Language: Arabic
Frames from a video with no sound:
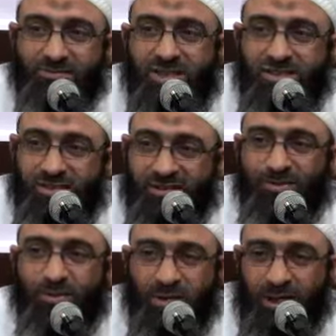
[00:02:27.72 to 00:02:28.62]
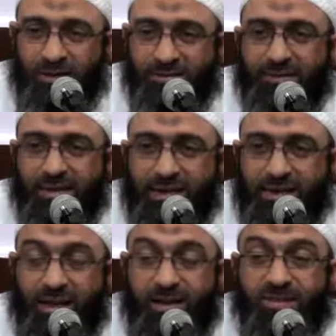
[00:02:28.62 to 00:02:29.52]
مسجد الفرقان
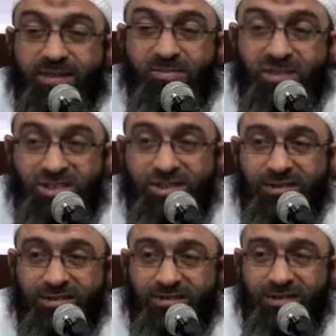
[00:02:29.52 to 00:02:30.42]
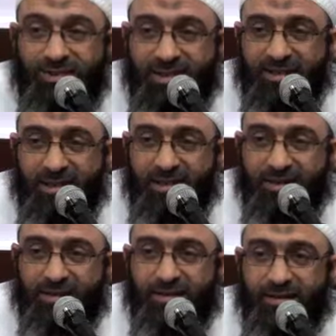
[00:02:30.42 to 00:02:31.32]
كلمة المسجد في ذاتها
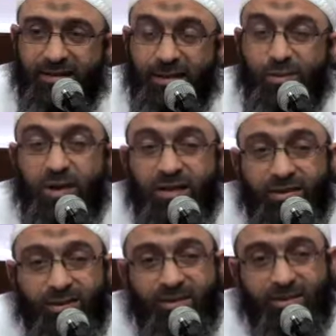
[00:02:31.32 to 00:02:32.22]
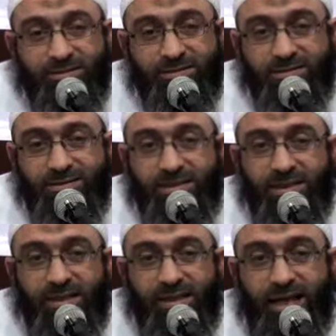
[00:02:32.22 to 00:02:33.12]
كلمة عظيمة
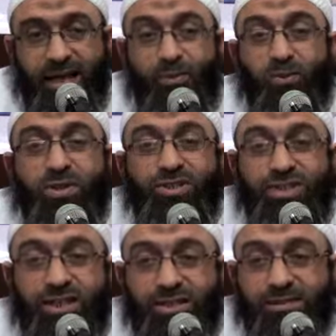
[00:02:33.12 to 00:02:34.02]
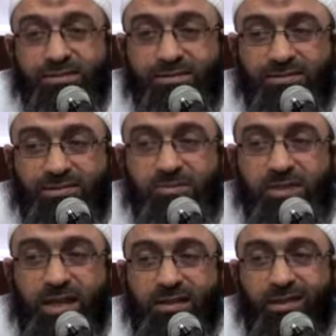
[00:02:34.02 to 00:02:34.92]
أول شيء في
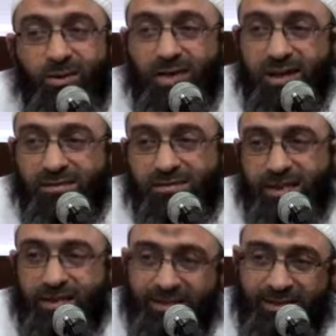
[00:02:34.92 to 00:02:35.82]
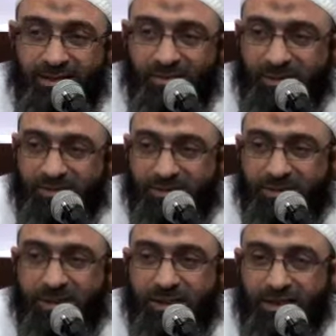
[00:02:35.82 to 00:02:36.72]
بناء الدولة الإسلامية
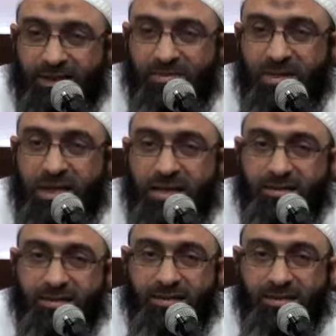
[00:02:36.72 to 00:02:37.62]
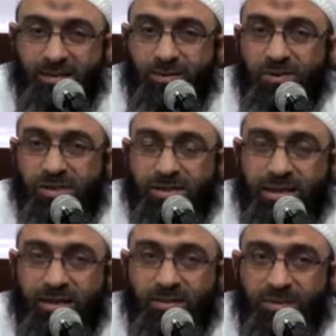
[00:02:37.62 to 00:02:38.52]
لما هاجر النبي صلى الله
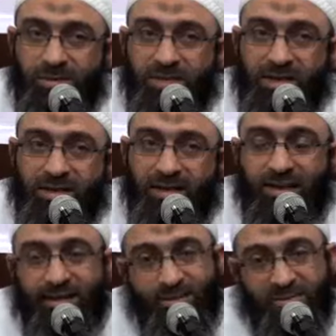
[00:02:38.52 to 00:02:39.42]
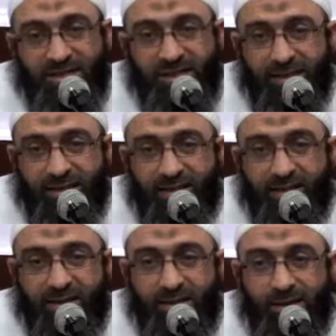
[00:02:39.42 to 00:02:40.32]
عليه وسلم من مكة إلى المدينة
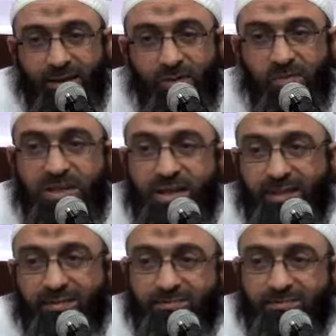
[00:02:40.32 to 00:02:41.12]
وبدأ